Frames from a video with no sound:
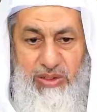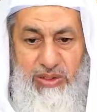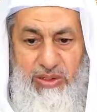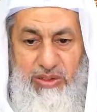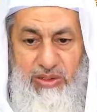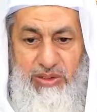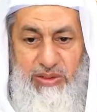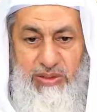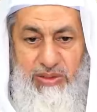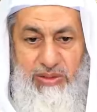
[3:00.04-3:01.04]
يا مولانا لو
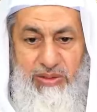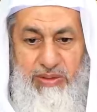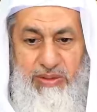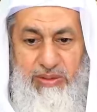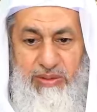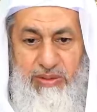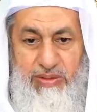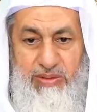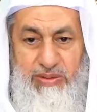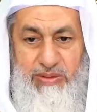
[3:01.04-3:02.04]
البنت
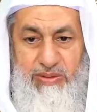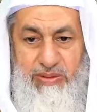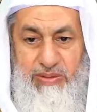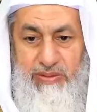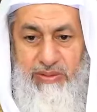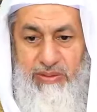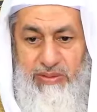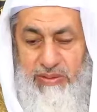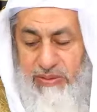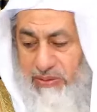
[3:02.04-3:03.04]
يعني
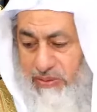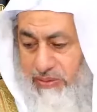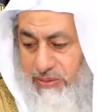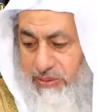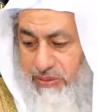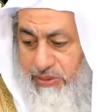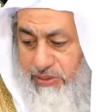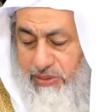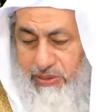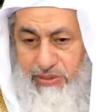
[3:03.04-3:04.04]
يعني بتقعد في
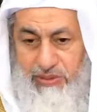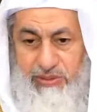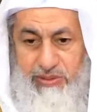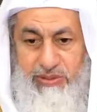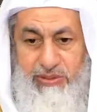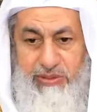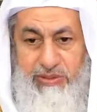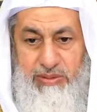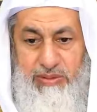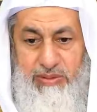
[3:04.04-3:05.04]
المسجد هي
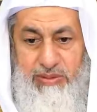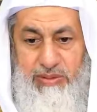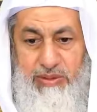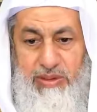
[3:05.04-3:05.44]
فاهمة و...